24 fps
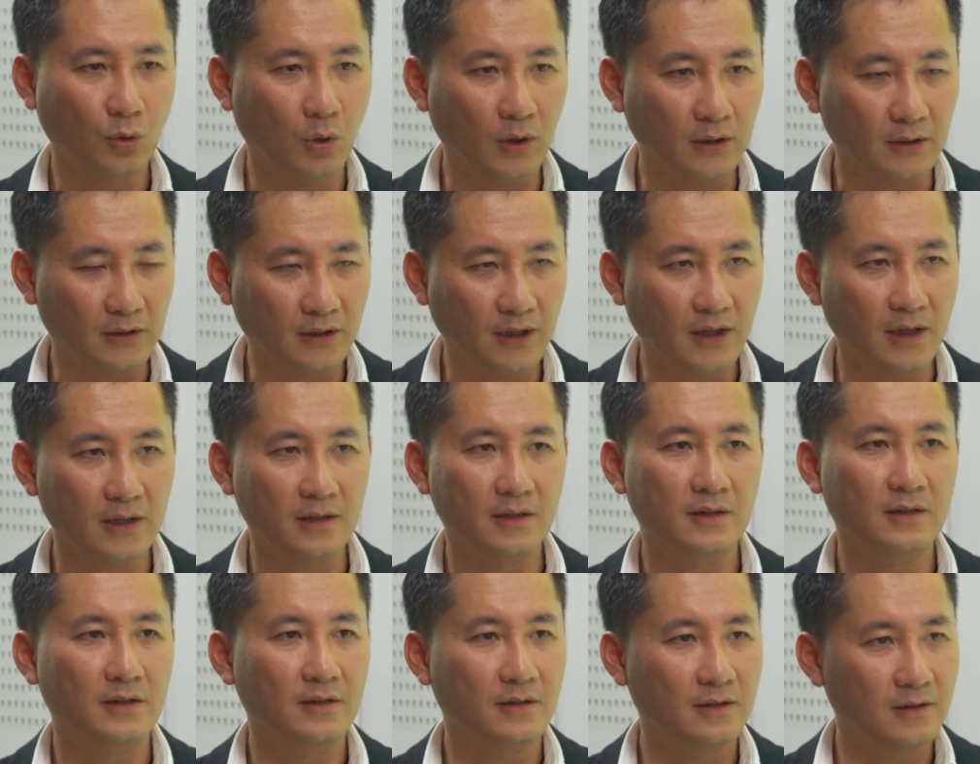thuận tiện
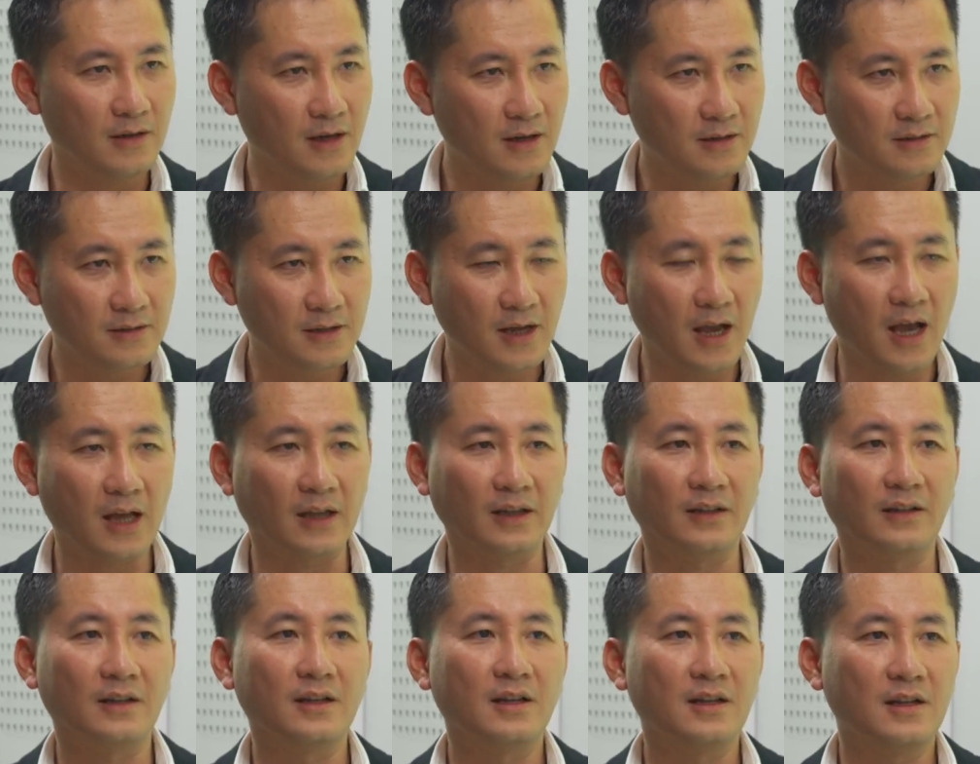đơn
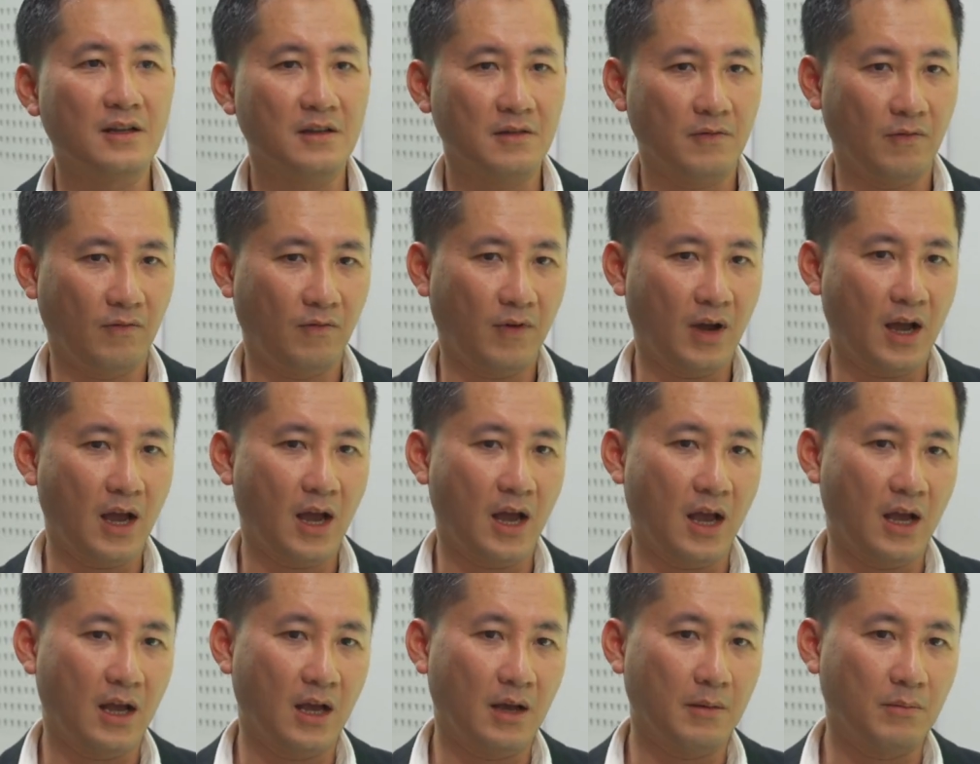giản
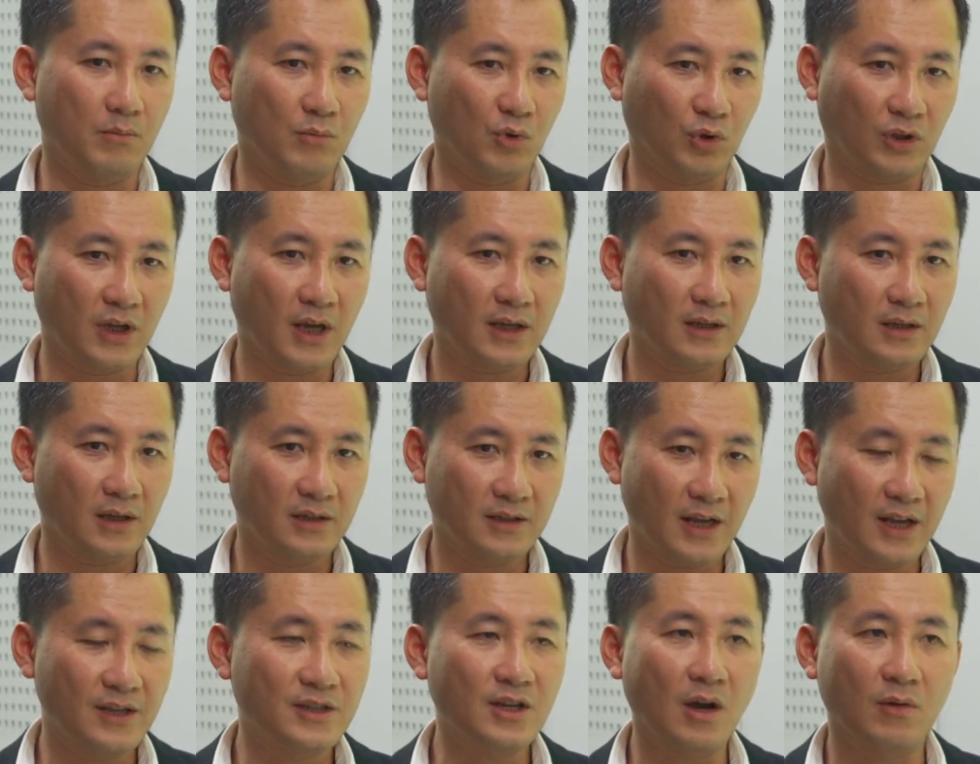và một cách
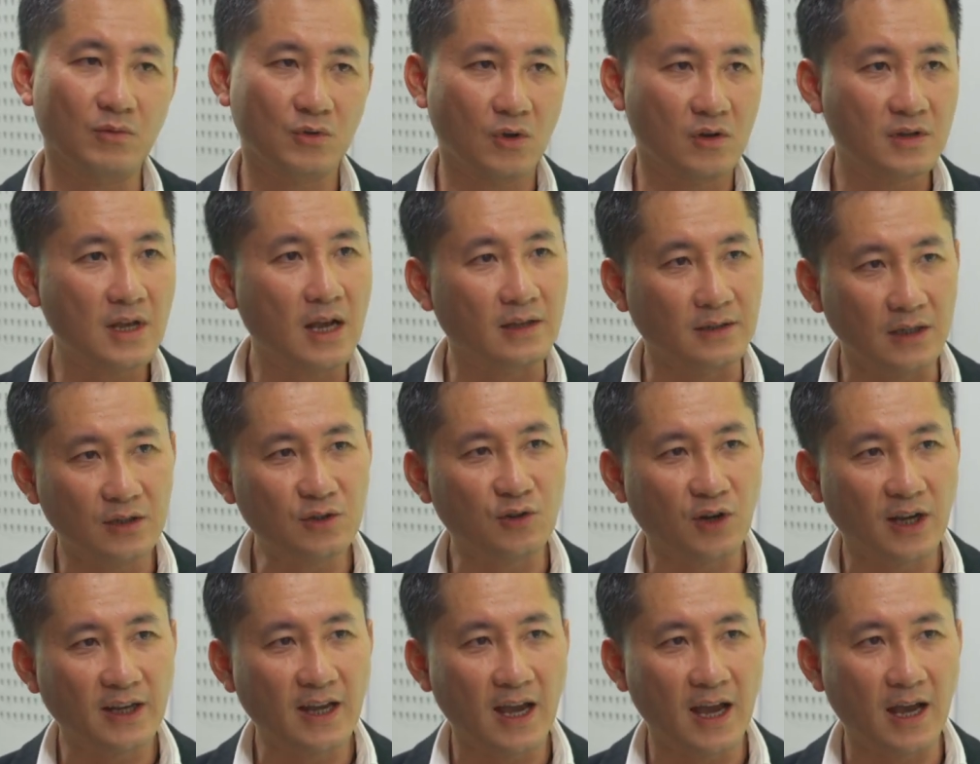nhanh chóng rõ ràng nhất
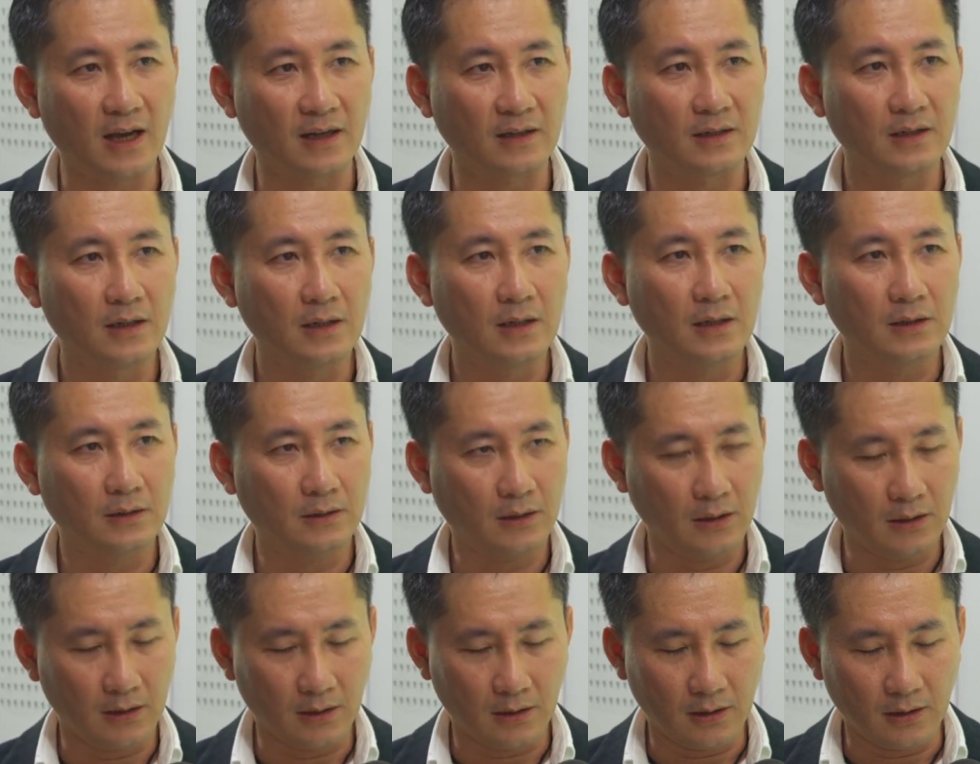cho khách hàng
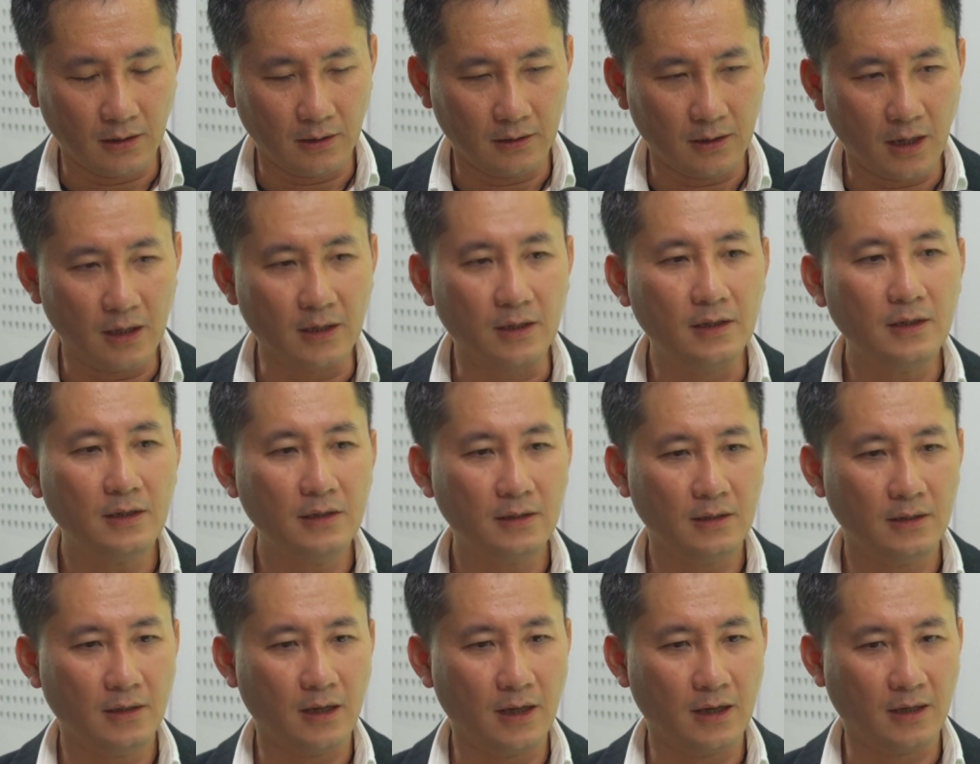thì đấy
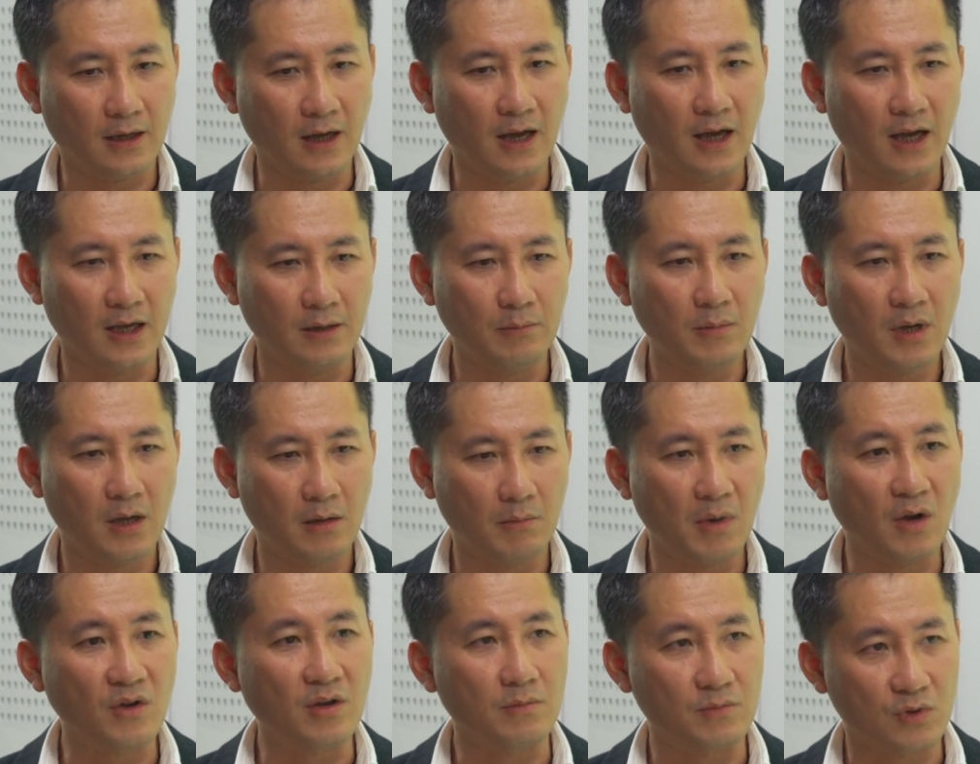là cái mà
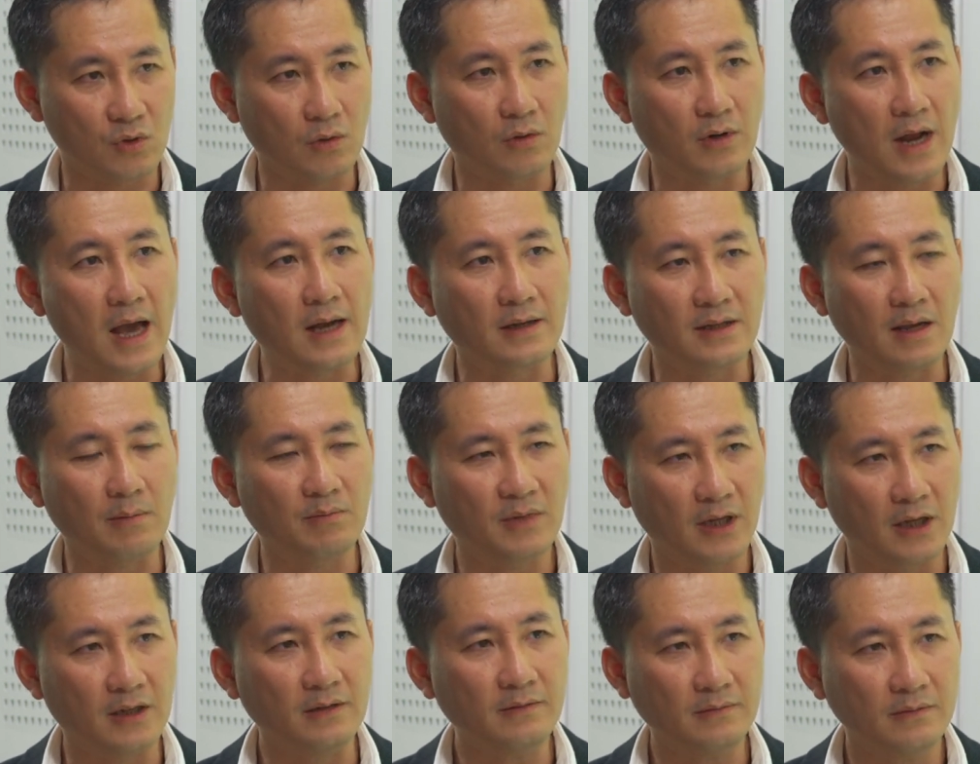bảo hiểm số đang
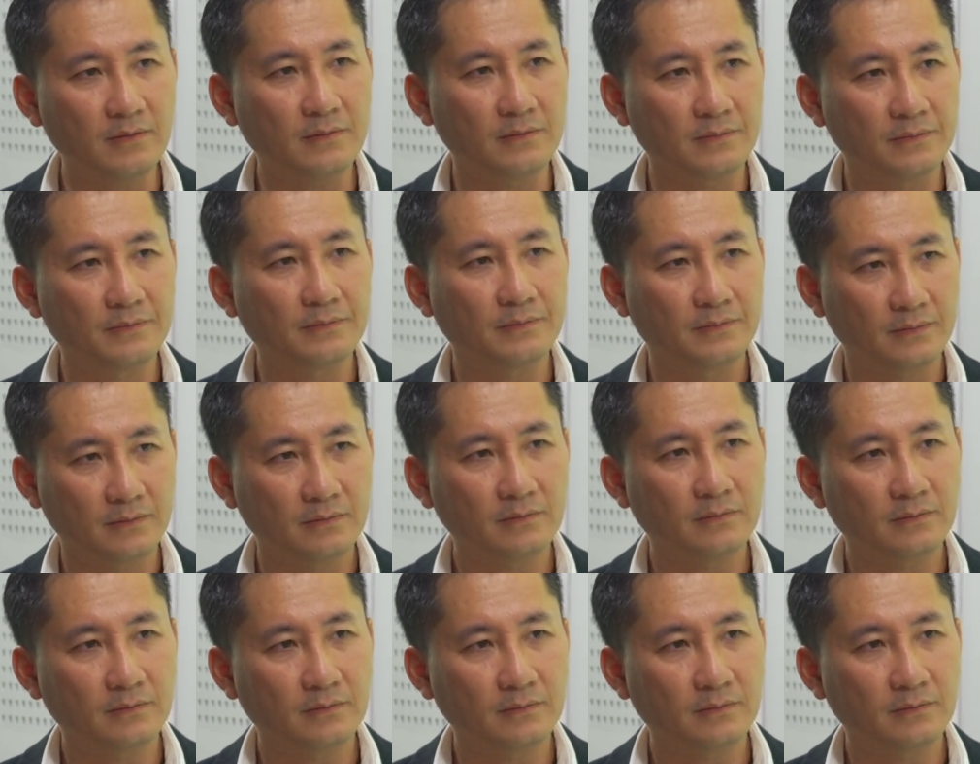nhắm đến. Ừ.